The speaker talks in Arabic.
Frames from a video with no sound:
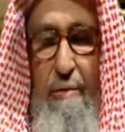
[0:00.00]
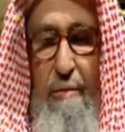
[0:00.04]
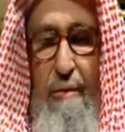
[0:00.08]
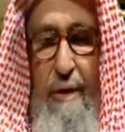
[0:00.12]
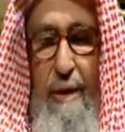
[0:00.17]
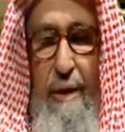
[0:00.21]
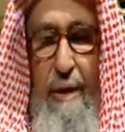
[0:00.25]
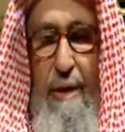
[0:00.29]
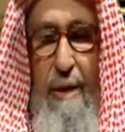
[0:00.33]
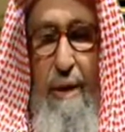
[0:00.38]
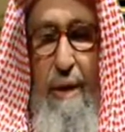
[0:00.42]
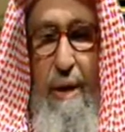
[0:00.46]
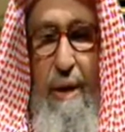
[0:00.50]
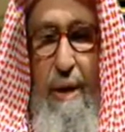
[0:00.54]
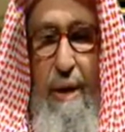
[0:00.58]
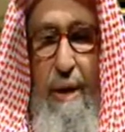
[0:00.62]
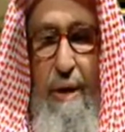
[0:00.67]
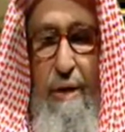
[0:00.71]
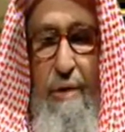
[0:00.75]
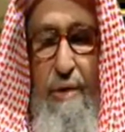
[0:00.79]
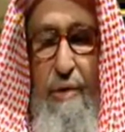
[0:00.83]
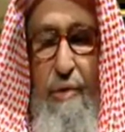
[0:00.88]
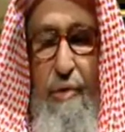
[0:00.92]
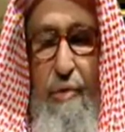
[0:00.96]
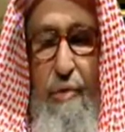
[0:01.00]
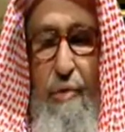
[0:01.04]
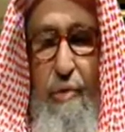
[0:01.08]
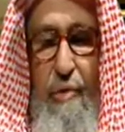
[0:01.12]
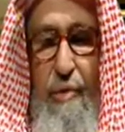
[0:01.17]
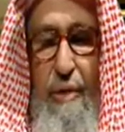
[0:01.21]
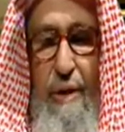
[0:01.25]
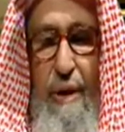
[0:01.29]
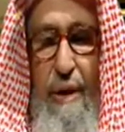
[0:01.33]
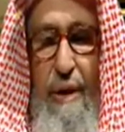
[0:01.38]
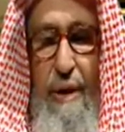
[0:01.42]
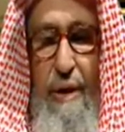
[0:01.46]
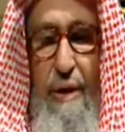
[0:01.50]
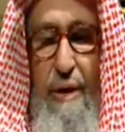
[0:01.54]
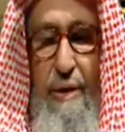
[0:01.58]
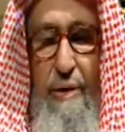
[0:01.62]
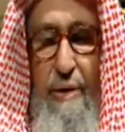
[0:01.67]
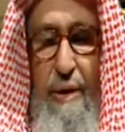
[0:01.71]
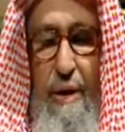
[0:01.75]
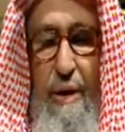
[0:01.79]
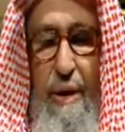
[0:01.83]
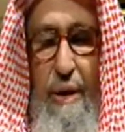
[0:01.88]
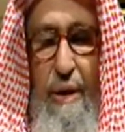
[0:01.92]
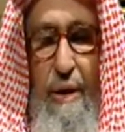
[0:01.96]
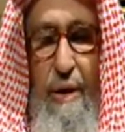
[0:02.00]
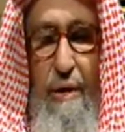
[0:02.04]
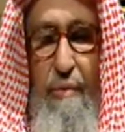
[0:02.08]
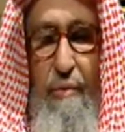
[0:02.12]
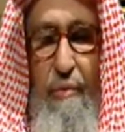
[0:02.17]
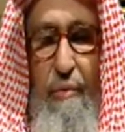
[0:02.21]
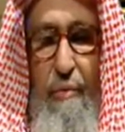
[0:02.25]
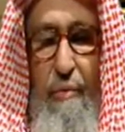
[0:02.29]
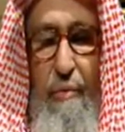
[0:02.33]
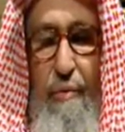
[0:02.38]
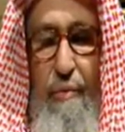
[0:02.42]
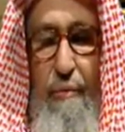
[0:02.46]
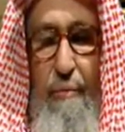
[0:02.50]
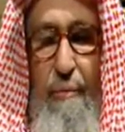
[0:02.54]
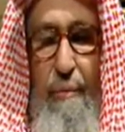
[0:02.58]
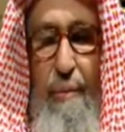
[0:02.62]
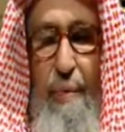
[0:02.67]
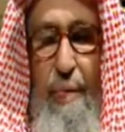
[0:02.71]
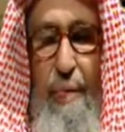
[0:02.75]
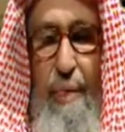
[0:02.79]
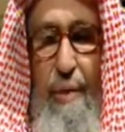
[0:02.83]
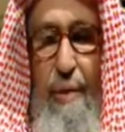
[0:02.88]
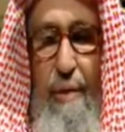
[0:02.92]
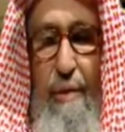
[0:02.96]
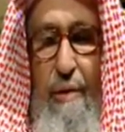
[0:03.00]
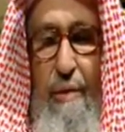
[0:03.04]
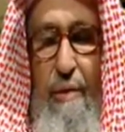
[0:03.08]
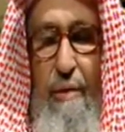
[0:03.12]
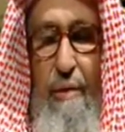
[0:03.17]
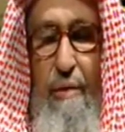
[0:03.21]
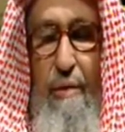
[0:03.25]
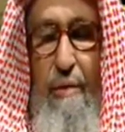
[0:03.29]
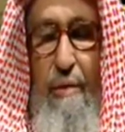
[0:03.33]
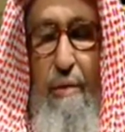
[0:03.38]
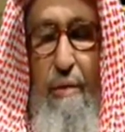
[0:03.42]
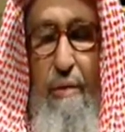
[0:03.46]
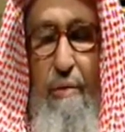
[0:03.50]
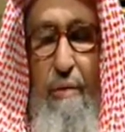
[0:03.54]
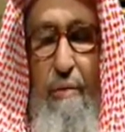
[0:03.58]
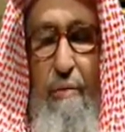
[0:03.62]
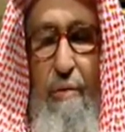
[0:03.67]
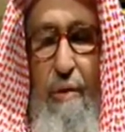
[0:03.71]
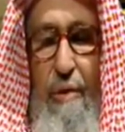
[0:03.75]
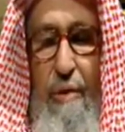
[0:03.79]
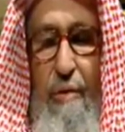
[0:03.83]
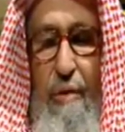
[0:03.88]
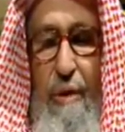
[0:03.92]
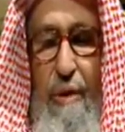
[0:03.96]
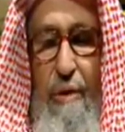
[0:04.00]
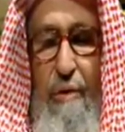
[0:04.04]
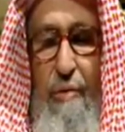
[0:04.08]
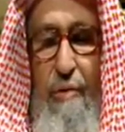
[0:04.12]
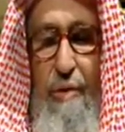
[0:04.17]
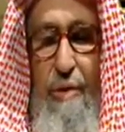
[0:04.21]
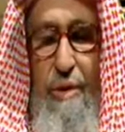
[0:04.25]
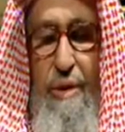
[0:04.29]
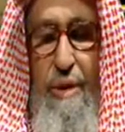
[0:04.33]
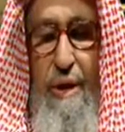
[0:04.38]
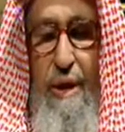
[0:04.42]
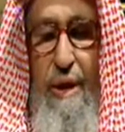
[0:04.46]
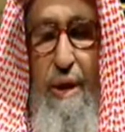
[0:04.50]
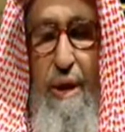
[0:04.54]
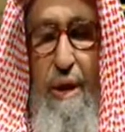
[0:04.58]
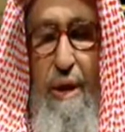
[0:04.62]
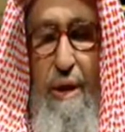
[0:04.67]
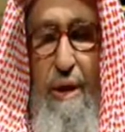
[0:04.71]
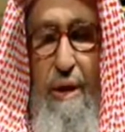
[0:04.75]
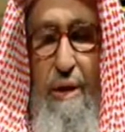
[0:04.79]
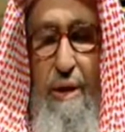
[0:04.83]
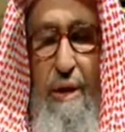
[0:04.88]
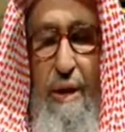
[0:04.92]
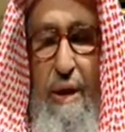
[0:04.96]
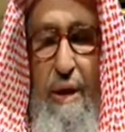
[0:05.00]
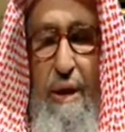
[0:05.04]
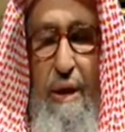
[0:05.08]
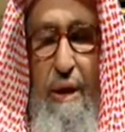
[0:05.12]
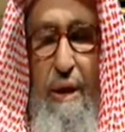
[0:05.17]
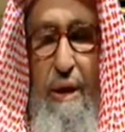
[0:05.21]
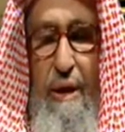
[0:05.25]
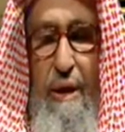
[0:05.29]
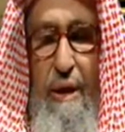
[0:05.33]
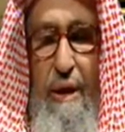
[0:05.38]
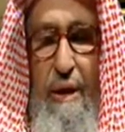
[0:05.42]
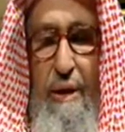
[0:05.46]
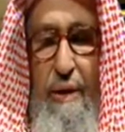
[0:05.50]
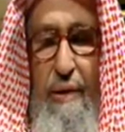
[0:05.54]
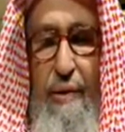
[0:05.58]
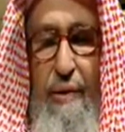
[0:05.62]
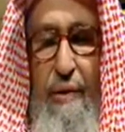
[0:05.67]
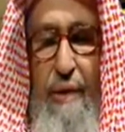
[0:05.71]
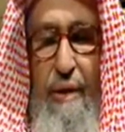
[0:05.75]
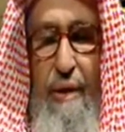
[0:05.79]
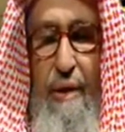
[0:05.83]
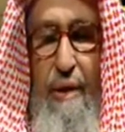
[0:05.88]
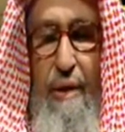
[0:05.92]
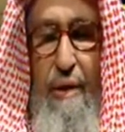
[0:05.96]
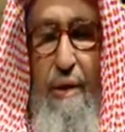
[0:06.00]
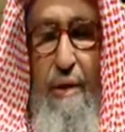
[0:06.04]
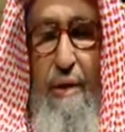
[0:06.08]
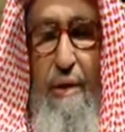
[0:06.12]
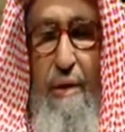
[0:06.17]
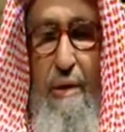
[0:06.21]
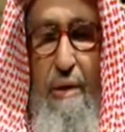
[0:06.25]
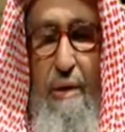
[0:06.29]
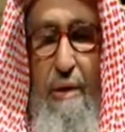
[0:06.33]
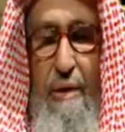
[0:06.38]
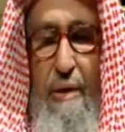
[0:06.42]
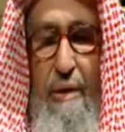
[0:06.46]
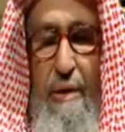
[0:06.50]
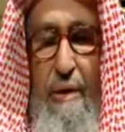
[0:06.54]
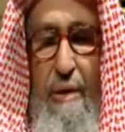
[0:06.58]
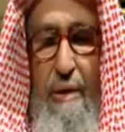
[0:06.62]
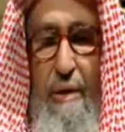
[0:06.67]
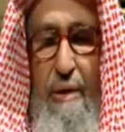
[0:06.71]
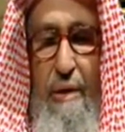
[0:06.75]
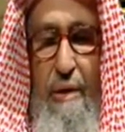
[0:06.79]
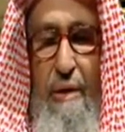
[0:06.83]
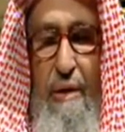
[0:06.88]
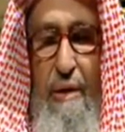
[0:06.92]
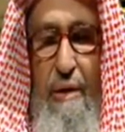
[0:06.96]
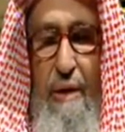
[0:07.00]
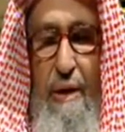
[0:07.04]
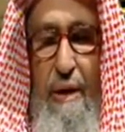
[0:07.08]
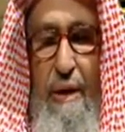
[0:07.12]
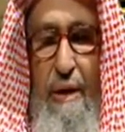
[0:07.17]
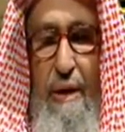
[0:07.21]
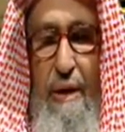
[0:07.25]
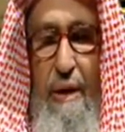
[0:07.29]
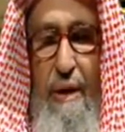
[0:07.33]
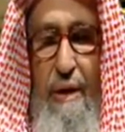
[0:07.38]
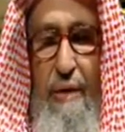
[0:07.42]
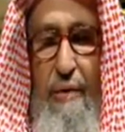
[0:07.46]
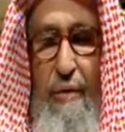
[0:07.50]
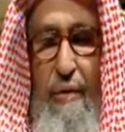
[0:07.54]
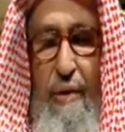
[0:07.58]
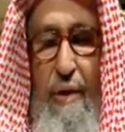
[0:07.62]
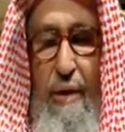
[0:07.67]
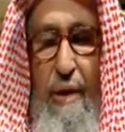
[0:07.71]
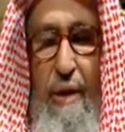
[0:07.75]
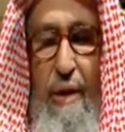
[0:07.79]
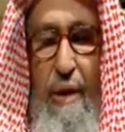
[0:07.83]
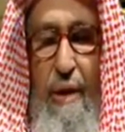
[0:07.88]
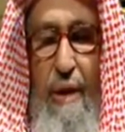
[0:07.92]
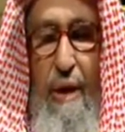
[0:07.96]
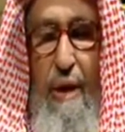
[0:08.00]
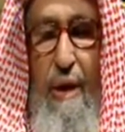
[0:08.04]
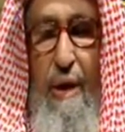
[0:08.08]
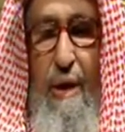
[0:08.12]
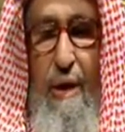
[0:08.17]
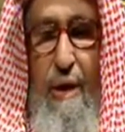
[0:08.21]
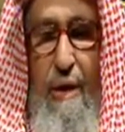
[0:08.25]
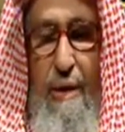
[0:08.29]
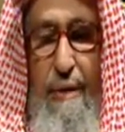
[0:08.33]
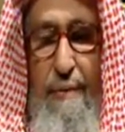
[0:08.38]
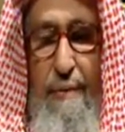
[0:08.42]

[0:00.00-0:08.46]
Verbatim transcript: فإن على الشهود أن يتقدموا ويؤدوا الشهادة لئلا يضيع لئلا يضيع الحق